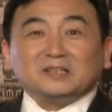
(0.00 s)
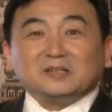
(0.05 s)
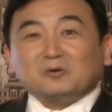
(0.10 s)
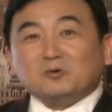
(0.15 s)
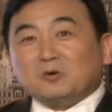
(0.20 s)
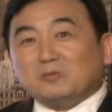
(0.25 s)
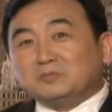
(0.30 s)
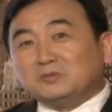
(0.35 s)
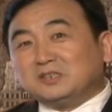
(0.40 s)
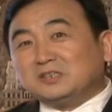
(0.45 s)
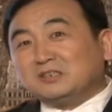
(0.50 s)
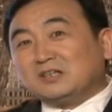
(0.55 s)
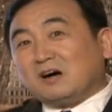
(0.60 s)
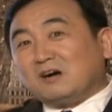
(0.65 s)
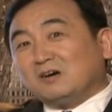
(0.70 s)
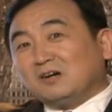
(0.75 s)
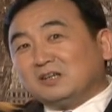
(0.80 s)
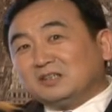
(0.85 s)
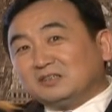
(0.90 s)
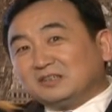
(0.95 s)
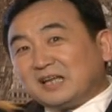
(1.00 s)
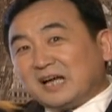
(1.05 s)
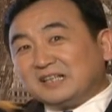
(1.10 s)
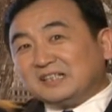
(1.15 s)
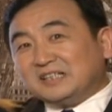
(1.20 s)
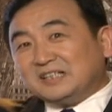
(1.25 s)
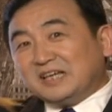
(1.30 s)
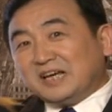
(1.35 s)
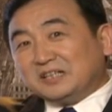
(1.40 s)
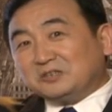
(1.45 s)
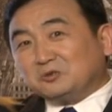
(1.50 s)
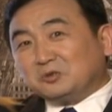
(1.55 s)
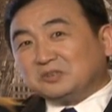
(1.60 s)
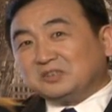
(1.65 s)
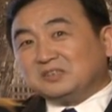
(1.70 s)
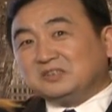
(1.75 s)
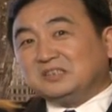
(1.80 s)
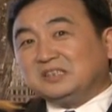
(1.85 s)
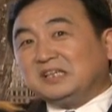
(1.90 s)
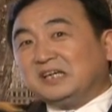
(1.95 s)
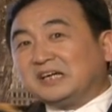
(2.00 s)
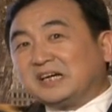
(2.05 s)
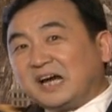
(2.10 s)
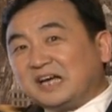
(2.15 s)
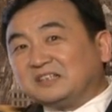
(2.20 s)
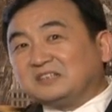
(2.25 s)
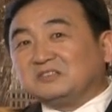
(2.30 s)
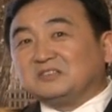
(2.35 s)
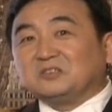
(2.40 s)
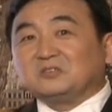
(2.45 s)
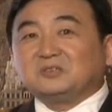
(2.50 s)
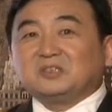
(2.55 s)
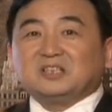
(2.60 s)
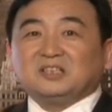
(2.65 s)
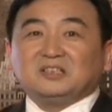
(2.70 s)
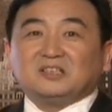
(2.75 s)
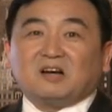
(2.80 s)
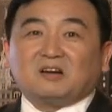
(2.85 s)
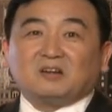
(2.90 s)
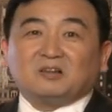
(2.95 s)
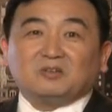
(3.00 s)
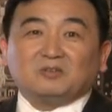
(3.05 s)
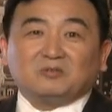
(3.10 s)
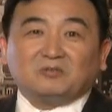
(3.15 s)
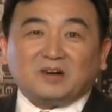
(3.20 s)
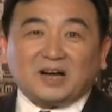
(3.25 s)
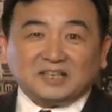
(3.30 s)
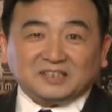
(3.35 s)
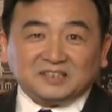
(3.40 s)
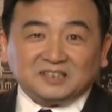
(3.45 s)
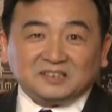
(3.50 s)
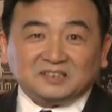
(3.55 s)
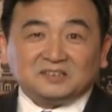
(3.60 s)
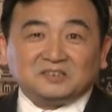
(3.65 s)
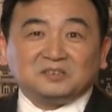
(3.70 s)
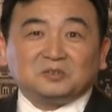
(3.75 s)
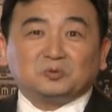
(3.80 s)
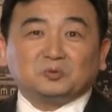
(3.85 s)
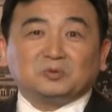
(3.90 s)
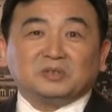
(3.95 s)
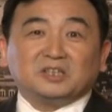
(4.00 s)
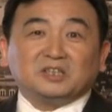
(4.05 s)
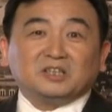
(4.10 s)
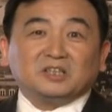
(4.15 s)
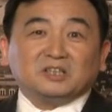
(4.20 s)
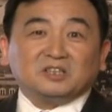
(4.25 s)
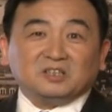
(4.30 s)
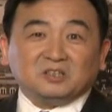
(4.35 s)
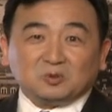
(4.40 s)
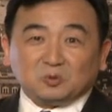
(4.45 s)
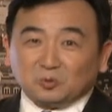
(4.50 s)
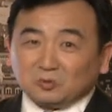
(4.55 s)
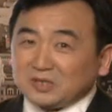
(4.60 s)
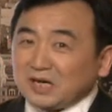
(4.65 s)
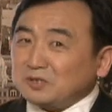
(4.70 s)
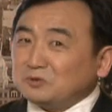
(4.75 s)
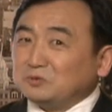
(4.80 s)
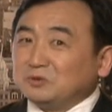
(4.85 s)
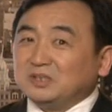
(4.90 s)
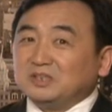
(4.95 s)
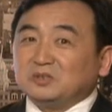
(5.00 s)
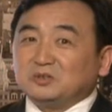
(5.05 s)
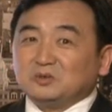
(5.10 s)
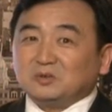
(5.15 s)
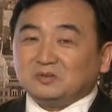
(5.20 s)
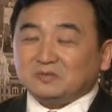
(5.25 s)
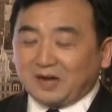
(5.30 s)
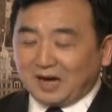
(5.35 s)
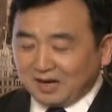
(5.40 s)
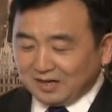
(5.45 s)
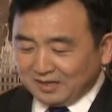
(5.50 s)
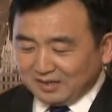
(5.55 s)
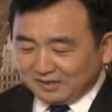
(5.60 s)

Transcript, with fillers: 我们知道他的演说词一开始就提到了法西斯主义和共产主义的说法。